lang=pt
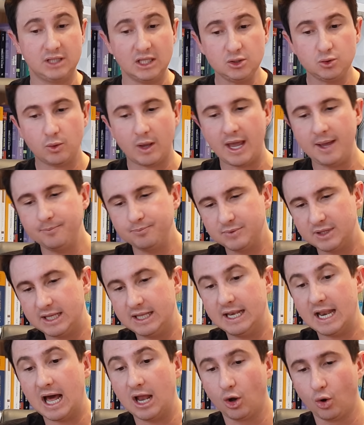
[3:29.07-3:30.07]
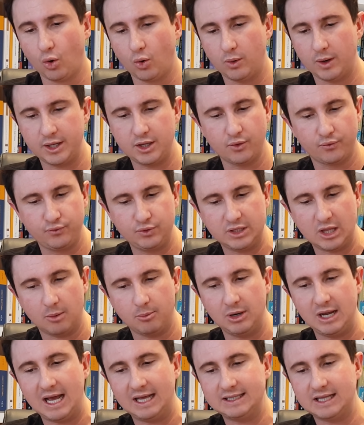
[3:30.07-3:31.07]
Tanto é que na LOA, e eu fui dar
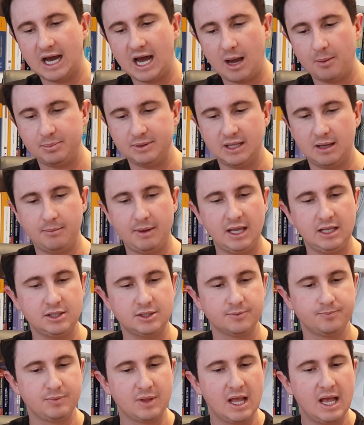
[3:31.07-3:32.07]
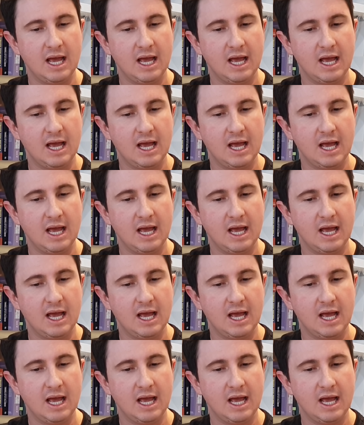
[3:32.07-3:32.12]
uma olhada rapidamente,